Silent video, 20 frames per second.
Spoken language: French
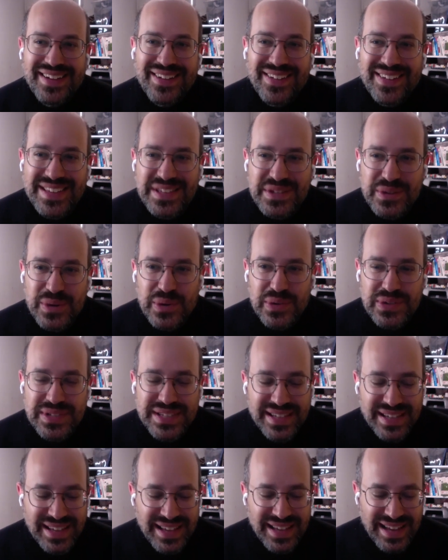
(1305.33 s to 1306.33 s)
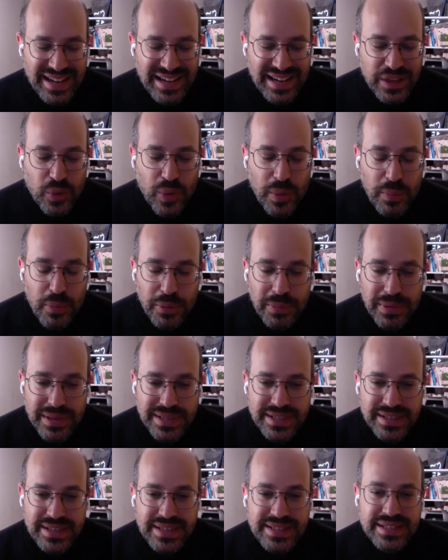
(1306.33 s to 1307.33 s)
euh, qui se lancent. Les trois
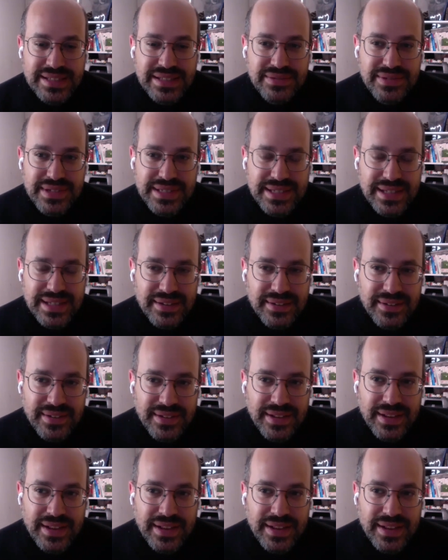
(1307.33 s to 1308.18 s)
premières années, c'est difficile.